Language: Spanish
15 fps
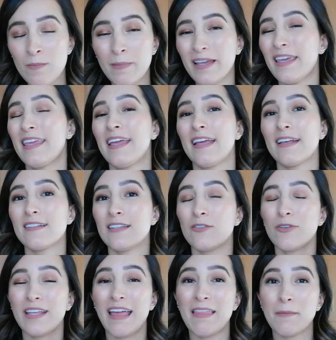el maquillaje,
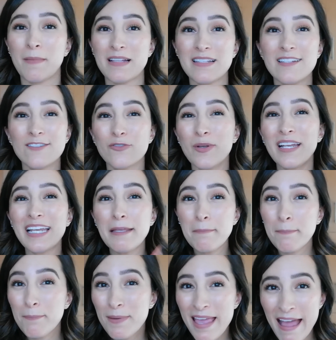sino que además estoy
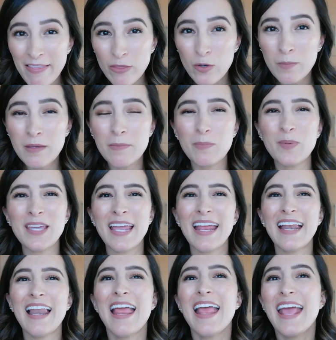limpiando mi
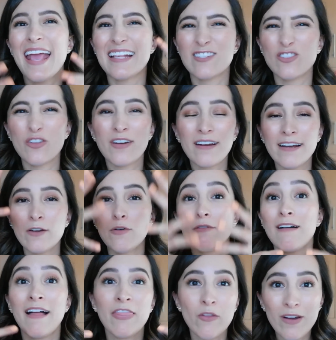piel, estoy
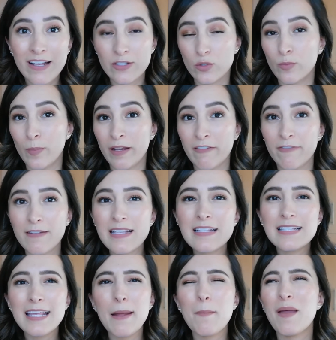renovando la
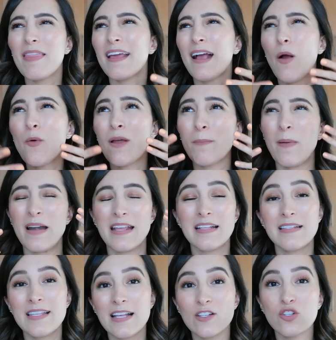superficie, me deja una
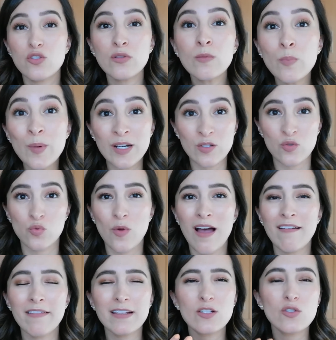apariencia súper
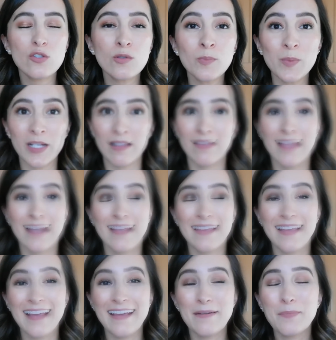suave, súper
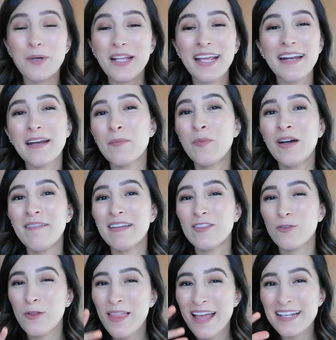tersa, porque remueve
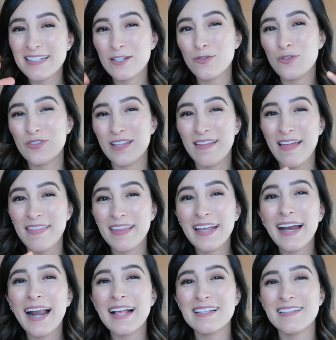toda esa suciedad y
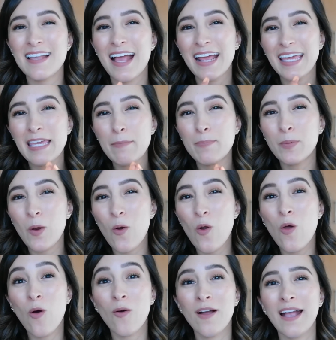grasa y
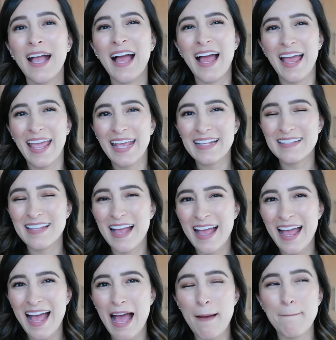prolonga esa
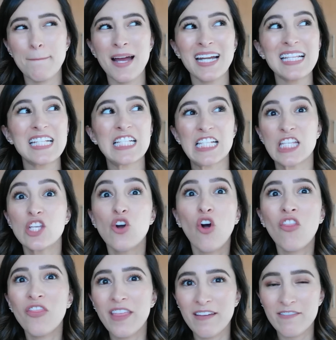
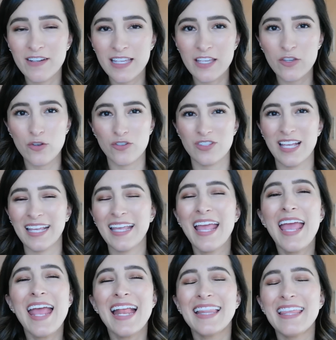aparición de brillos.
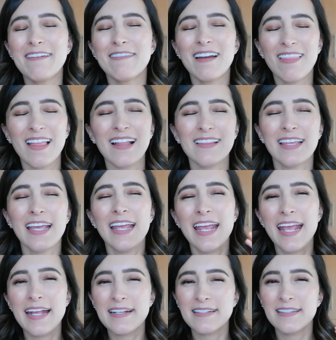de verdad
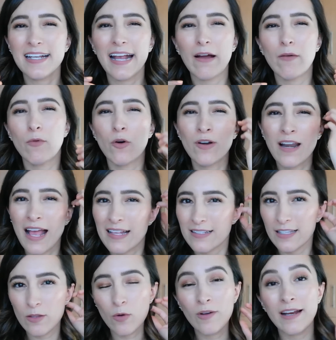que este jabón ha
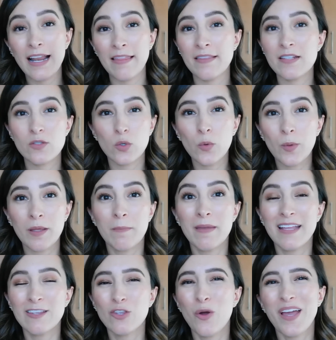sido un gran
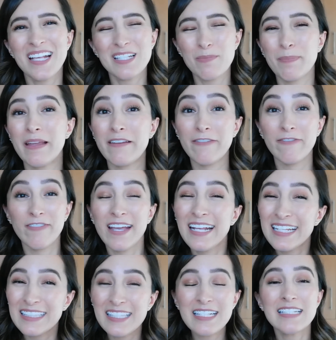descubrimiento, es
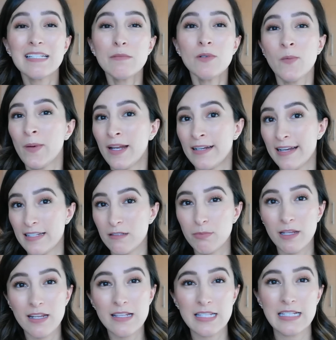perfectísimo para las
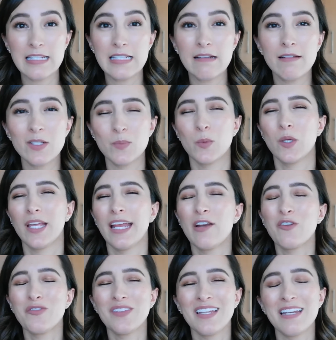pieles sensibles porque
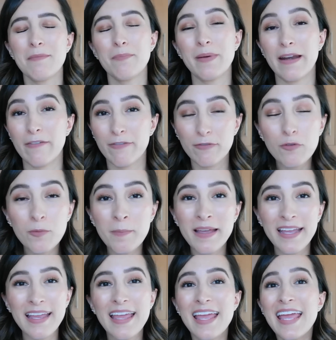no tiene perfume.